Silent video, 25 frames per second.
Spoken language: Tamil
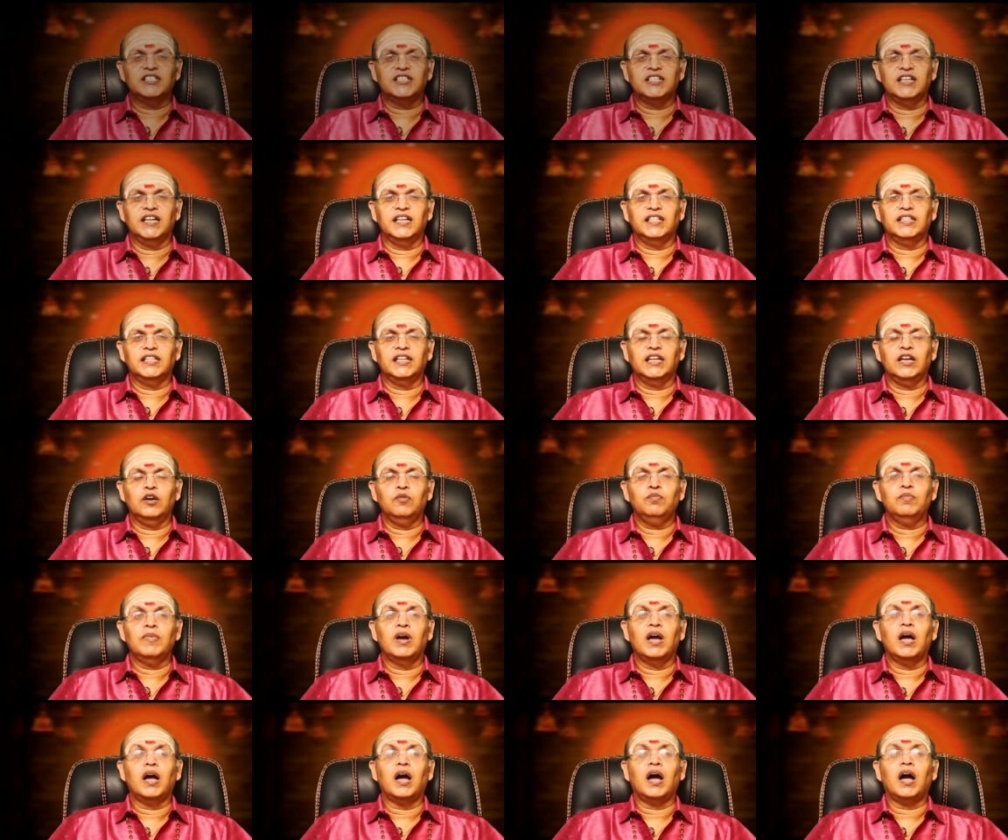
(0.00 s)
இன்றைய
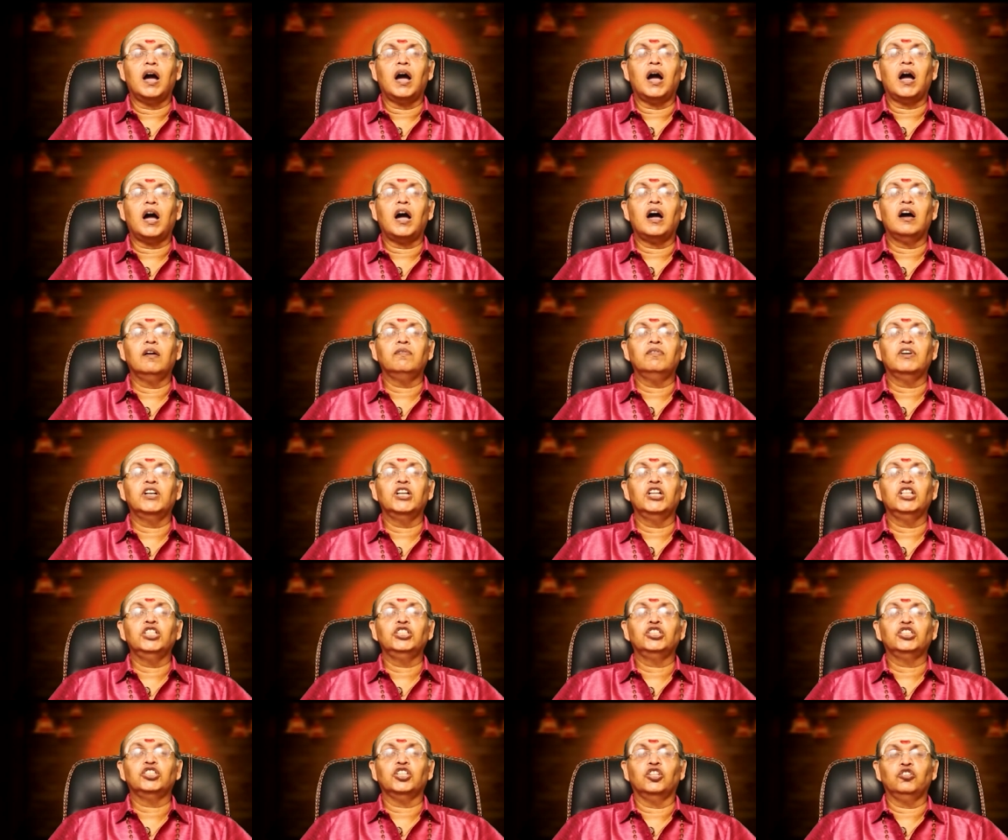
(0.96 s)
தினம்
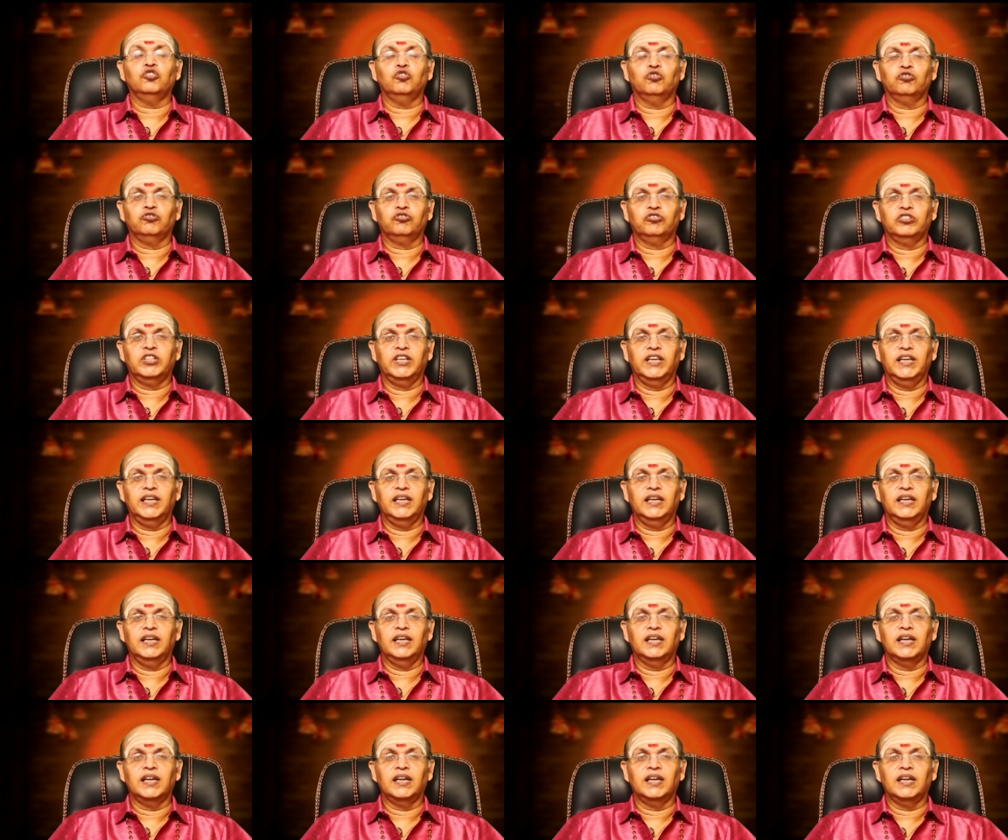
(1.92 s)
ஆவணி சதுர்த்தி